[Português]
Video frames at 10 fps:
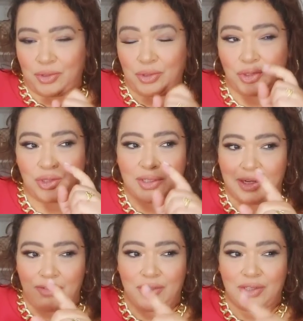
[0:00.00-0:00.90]
Quando eu digo
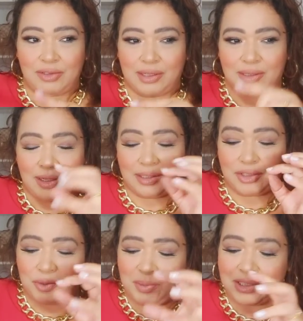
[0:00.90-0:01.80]
atrevidos, é aquele que,
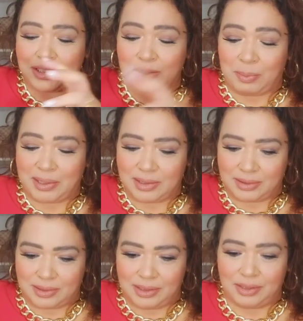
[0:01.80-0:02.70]
tipo assim, você passa
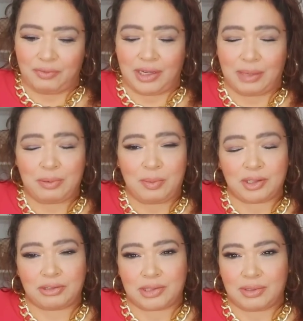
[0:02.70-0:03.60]
aqui, vai lá pro
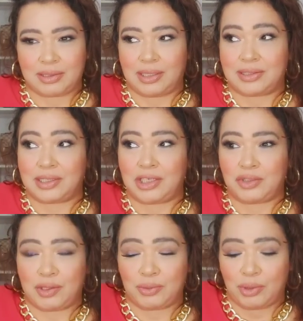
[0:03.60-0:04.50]
portão da sua casa e quem
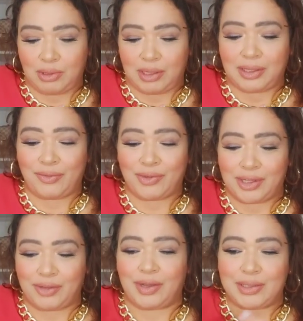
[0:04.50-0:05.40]
tiver do outro lado da
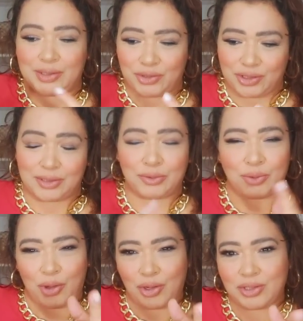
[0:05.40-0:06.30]
avenida vai sentir. Tu
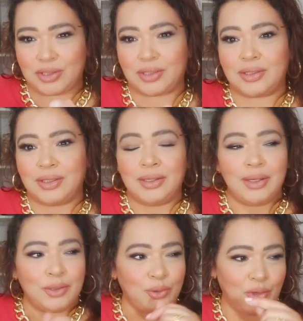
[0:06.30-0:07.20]
gosta?
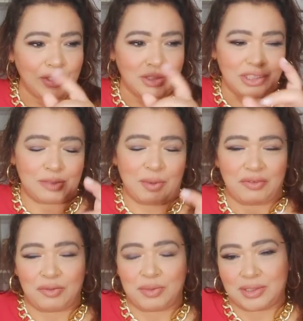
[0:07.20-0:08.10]
Tu gosta desses
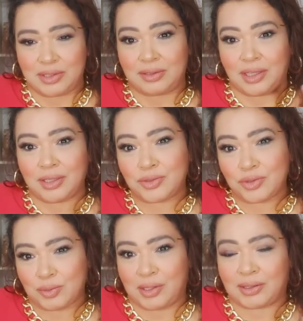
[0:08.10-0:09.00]
perfumes
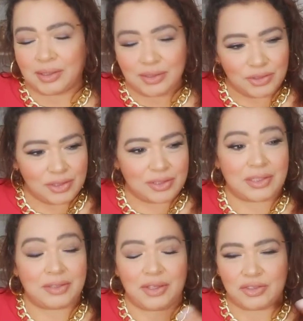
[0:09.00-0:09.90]
intensos, marcantes,
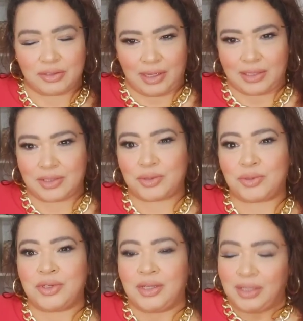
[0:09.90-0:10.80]
que deixam
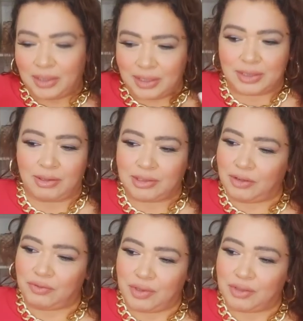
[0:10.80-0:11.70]
rastro, que são
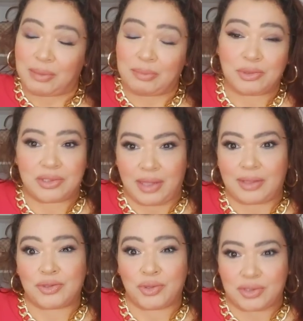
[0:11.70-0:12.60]
atrevidos,
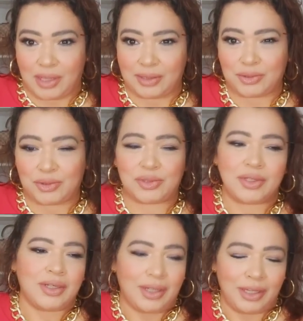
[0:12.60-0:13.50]
abusados, ousados,
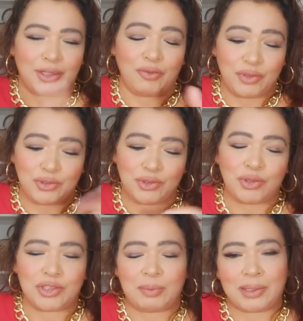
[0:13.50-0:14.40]
então o vídeo de
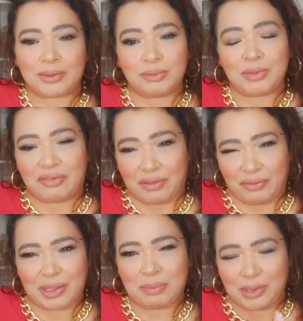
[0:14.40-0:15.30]
hoje é pra tu, minha filha.
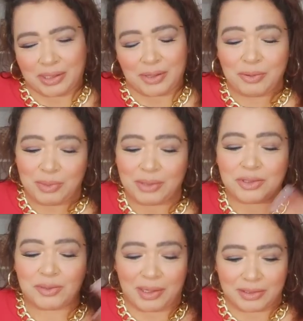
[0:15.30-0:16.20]
Fica por aqui comigo,
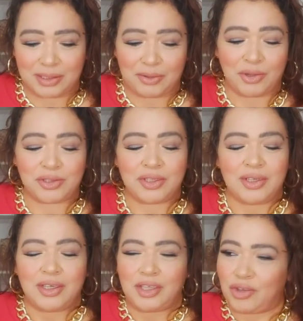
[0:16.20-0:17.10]
espero que você goste.
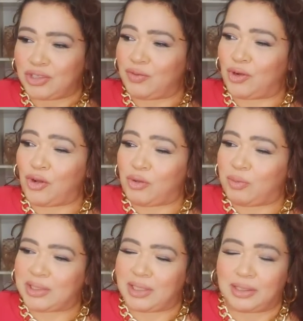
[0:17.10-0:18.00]
E eu já vou logo
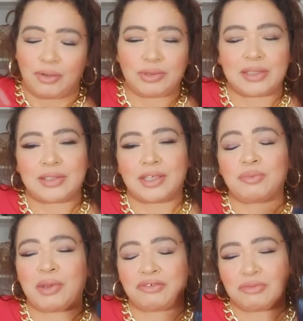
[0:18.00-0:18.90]
começar enaltecendo um
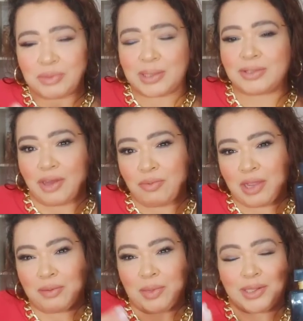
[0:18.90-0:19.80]
perfume nacional, porque
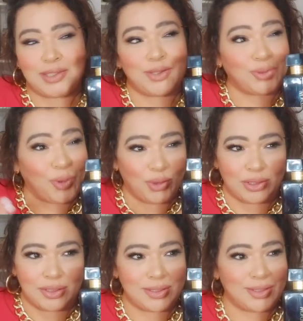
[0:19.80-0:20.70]
ele merece
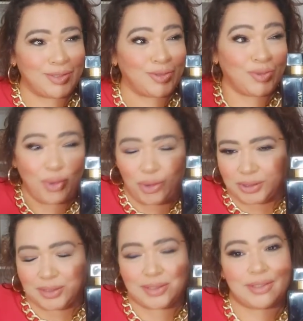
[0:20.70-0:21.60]
todas,
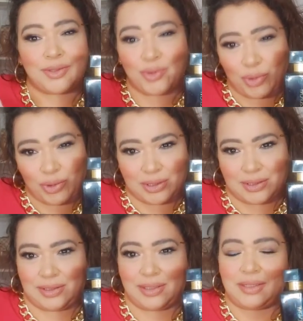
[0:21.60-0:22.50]
todas,
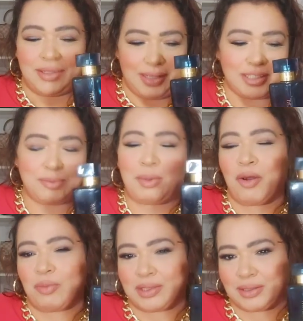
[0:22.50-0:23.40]
todas as
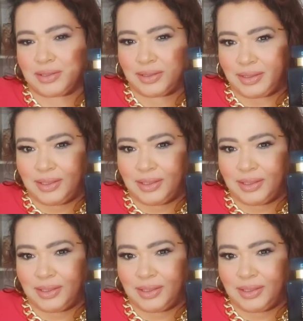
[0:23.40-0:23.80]
palmas.